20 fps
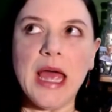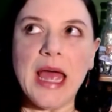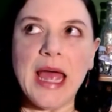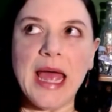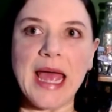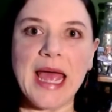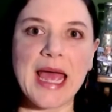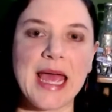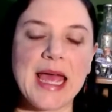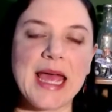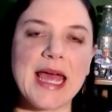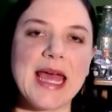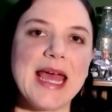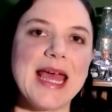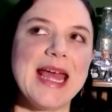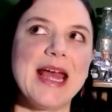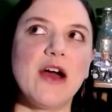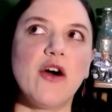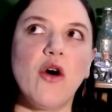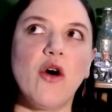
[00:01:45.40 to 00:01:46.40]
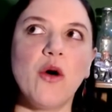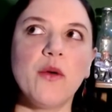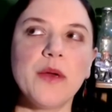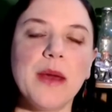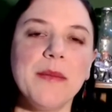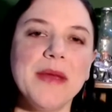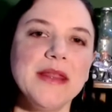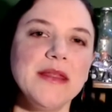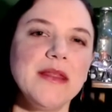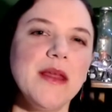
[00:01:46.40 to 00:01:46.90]
eh,
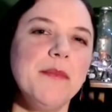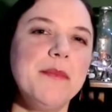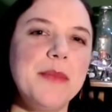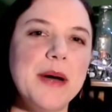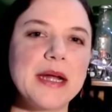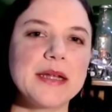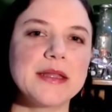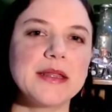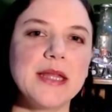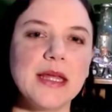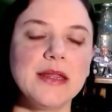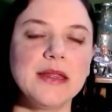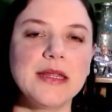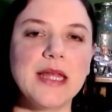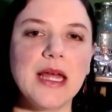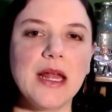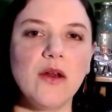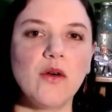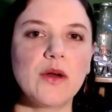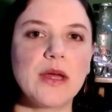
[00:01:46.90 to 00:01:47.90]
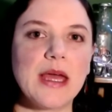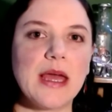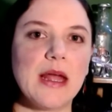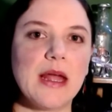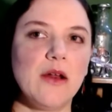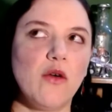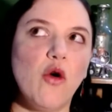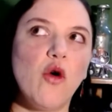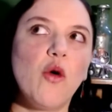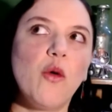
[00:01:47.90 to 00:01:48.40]
obviamente parte de lo
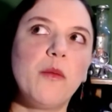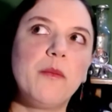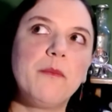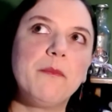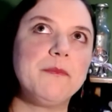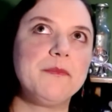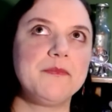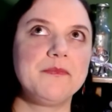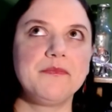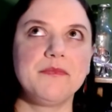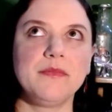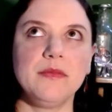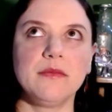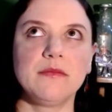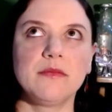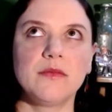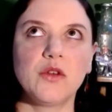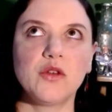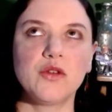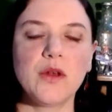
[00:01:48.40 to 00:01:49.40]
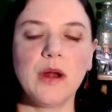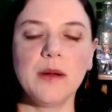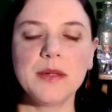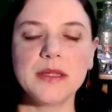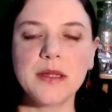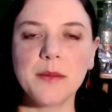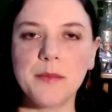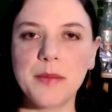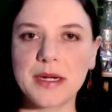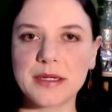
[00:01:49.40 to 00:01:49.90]
que, no
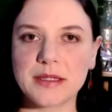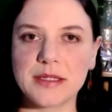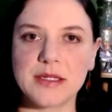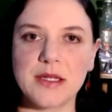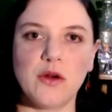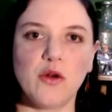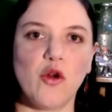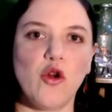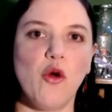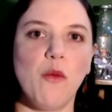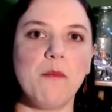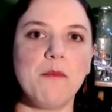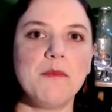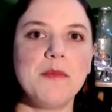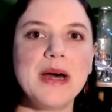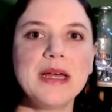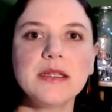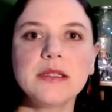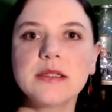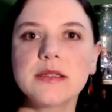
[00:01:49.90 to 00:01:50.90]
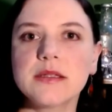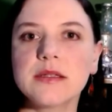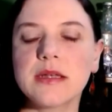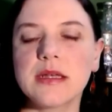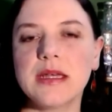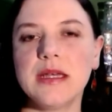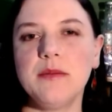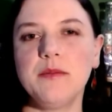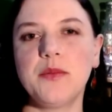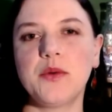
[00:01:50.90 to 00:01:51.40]
solamente parte, sino lo más
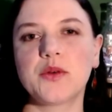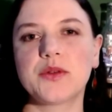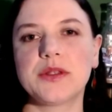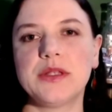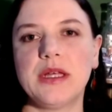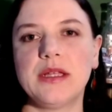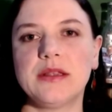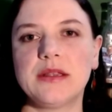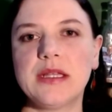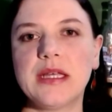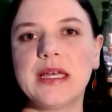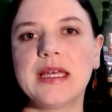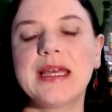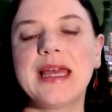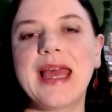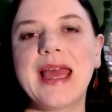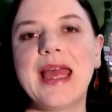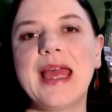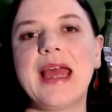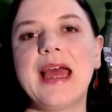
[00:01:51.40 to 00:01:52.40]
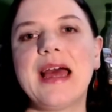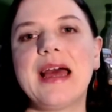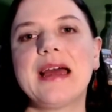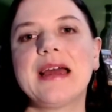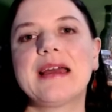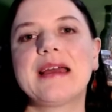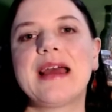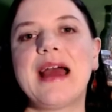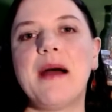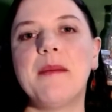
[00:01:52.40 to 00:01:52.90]
importante que
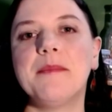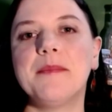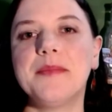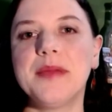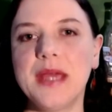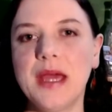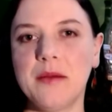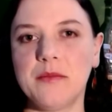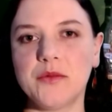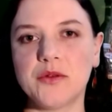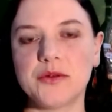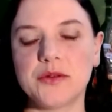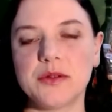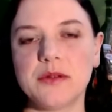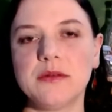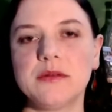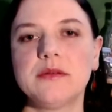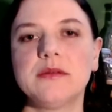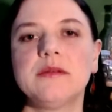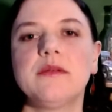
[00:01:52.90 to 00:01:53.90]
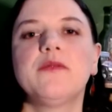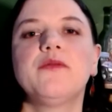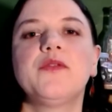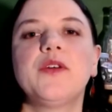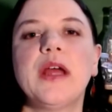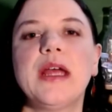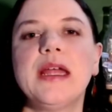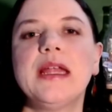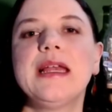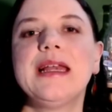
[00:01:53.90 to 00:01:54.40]
cambiamos
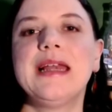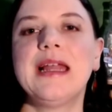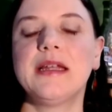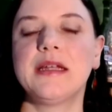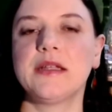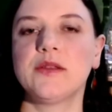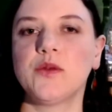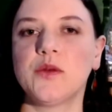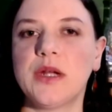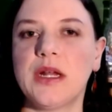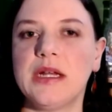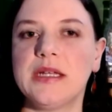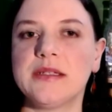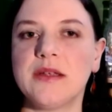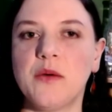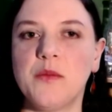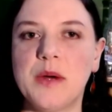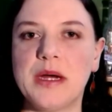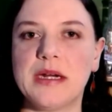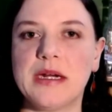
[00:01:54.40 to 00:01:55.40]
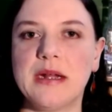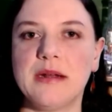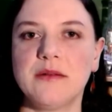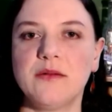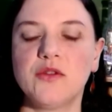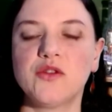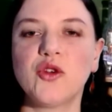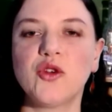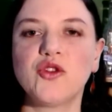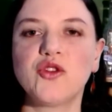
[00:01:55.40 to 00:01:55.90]
fue la naturaleza humana.
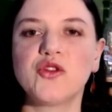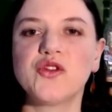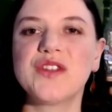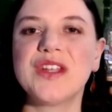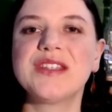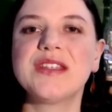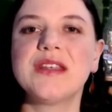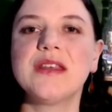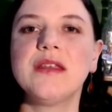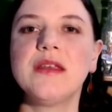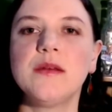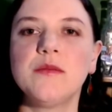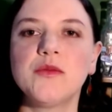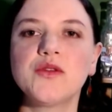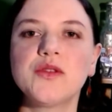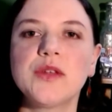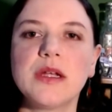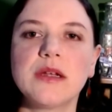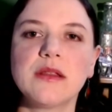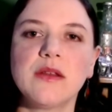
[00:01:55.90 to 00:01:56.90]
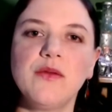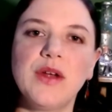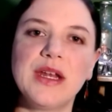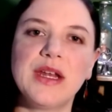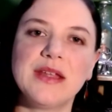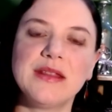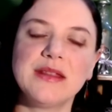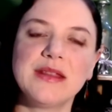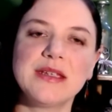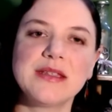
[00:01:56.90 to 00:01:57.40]
Nosotros decidimos ser
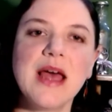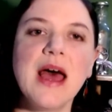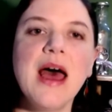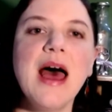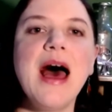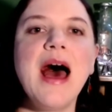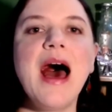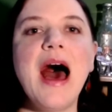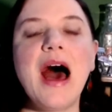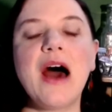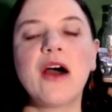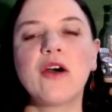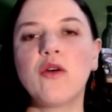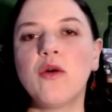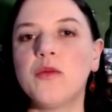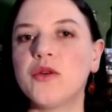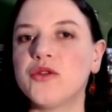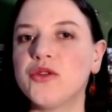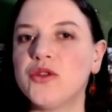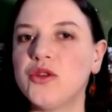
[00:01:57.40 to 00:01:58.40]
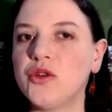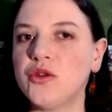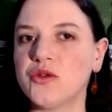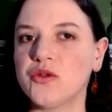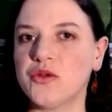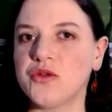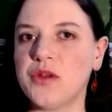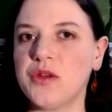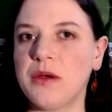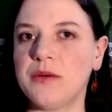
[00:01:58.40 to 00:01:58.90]
diferentes a como Dios
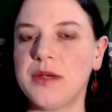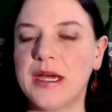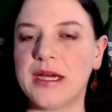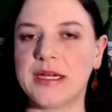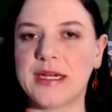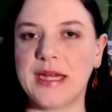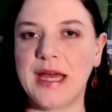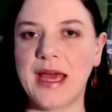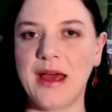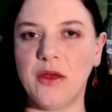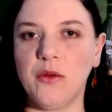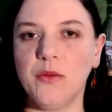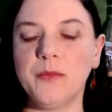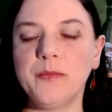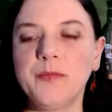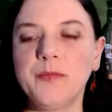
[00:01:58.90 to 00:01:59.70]
nos había creado.